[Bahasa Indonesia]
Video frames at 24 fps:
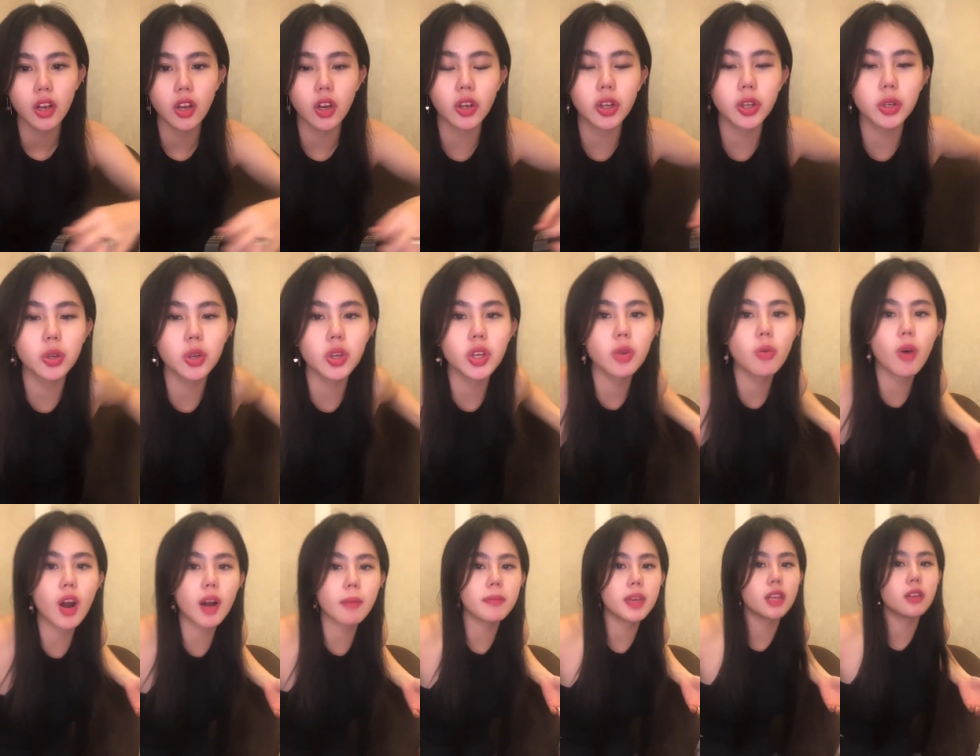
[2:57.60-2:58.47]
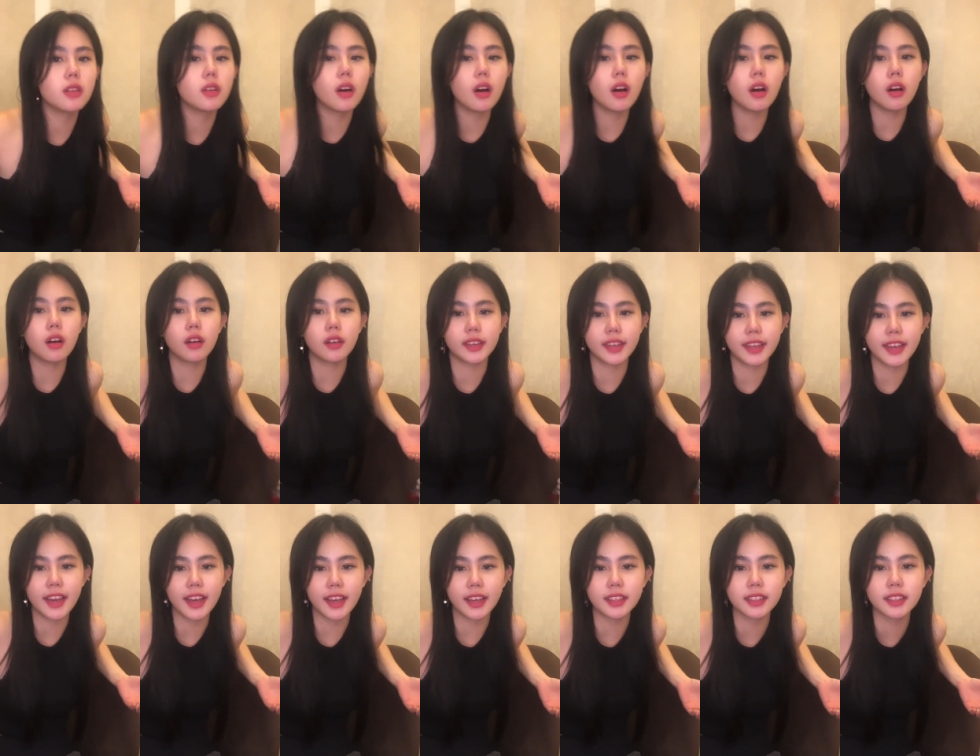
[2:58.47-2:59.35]
Nongki dulu di Warmindo,
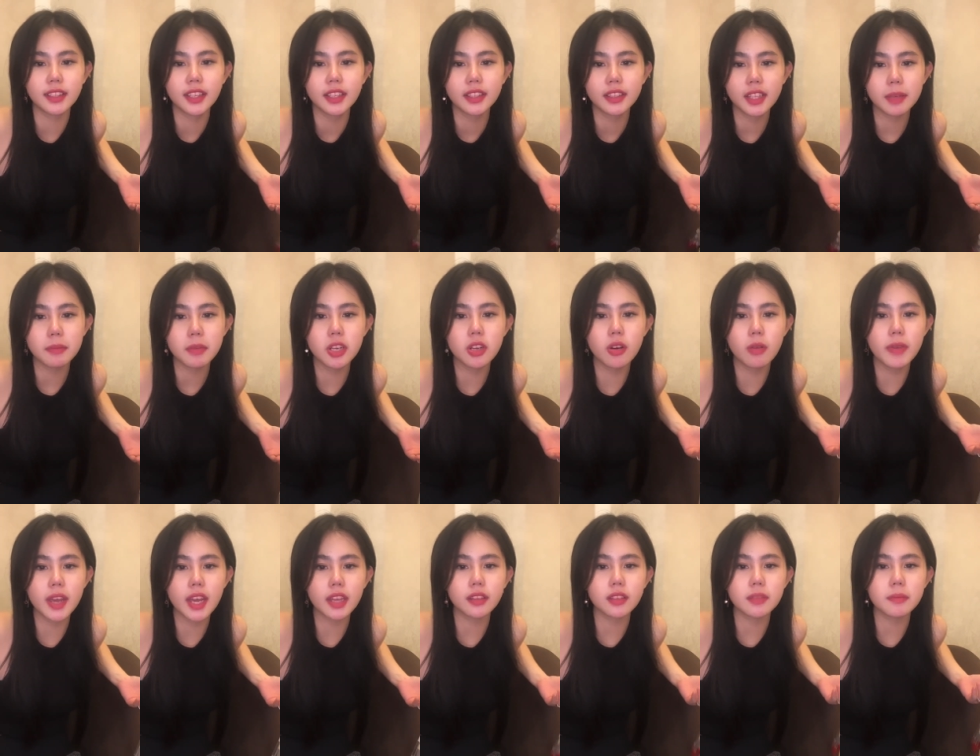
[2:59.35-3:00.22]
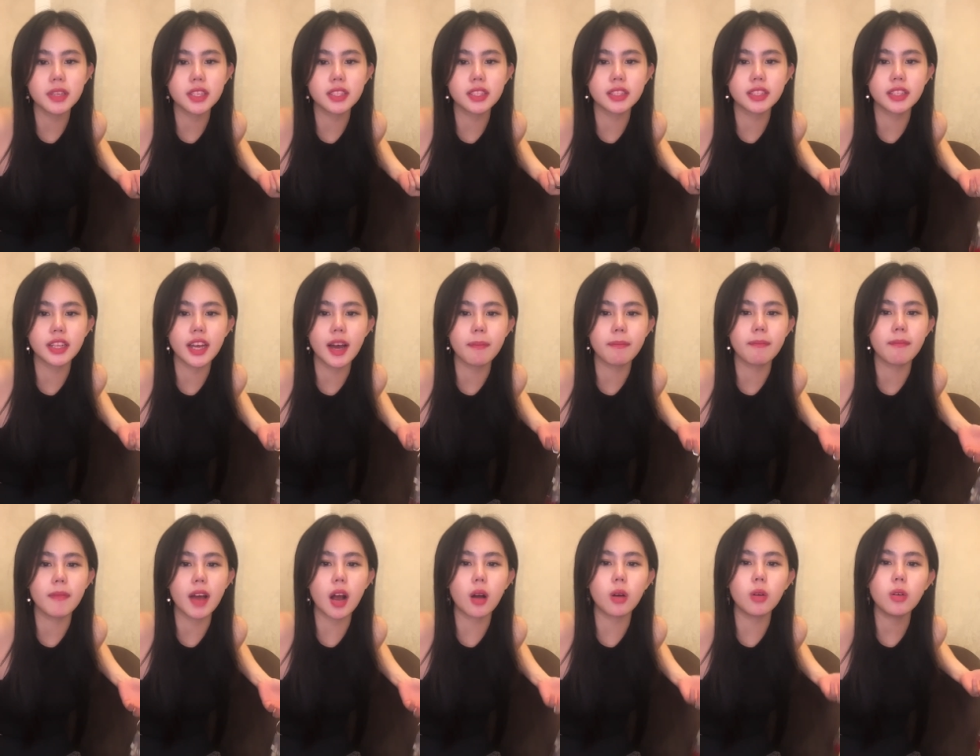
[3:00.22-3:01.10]
iya. Yeah. Tim Indomie atau mie sedap?
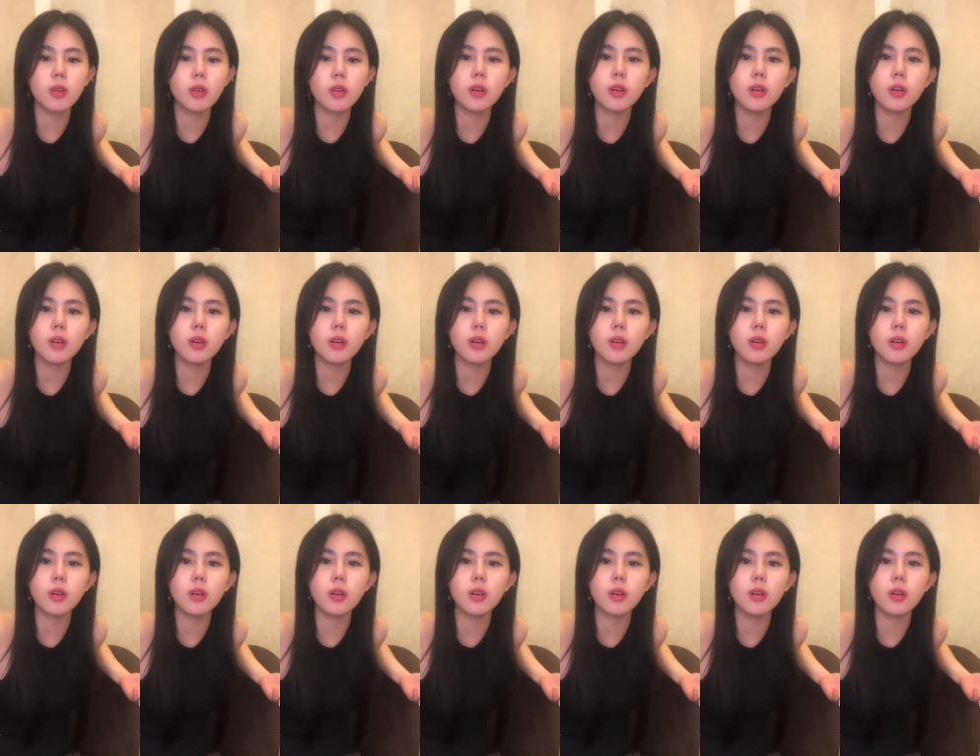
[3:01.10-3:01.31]
Aku